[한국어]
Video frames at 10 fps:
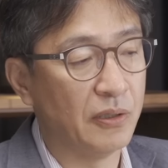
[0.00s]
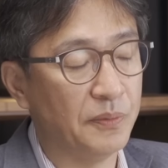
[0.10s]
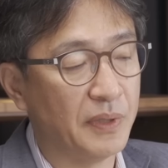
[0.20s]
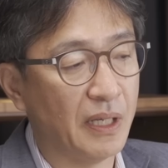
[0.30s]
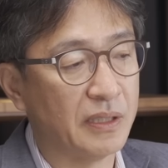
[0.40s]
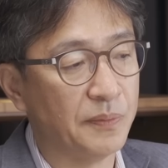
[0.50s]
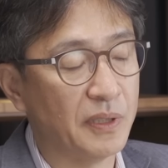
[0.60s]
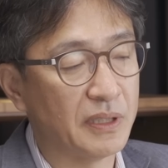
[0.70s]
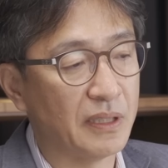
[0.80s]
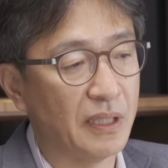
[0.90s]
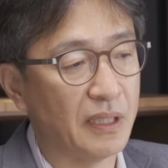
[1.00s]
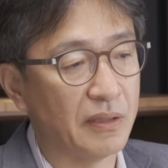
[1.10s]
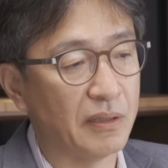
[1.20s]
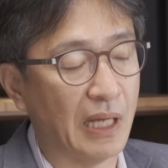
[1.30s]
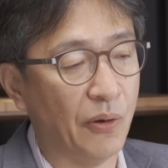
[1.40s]
그럼 내 급여
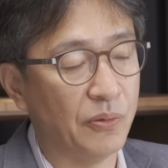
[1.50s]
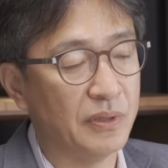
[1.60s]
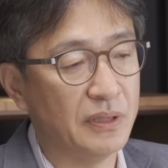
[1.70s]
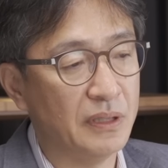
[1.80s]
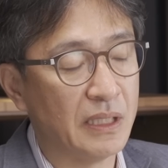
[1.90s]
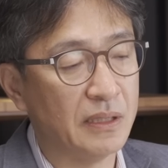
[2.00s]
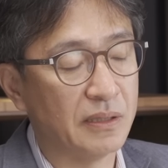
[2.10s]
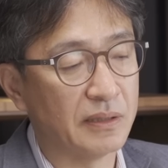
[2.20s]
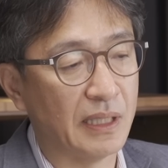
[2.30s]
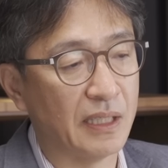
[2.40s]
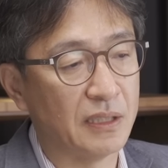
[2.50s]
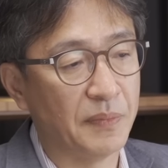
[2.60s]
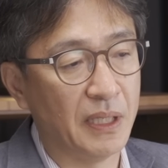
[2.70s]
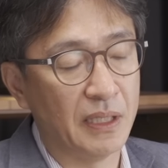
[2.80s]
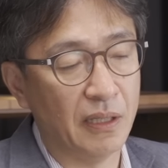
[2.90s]
자산에서 나오는 일정
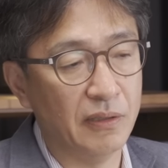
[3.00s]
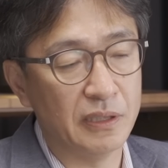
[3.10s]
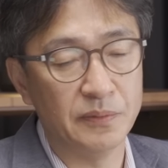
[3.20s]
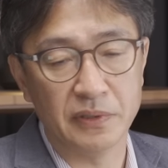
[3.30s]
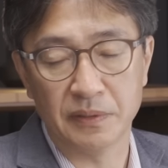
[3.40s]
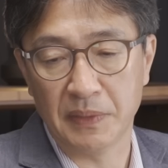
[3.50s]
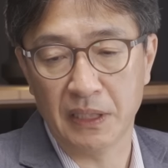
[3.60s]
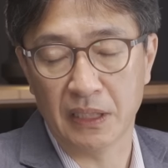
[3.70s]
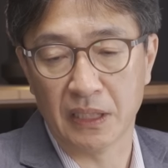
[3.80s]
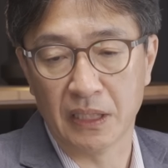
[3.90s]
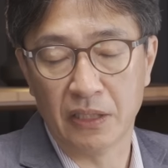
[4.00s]
자금의 이 현금 흐름이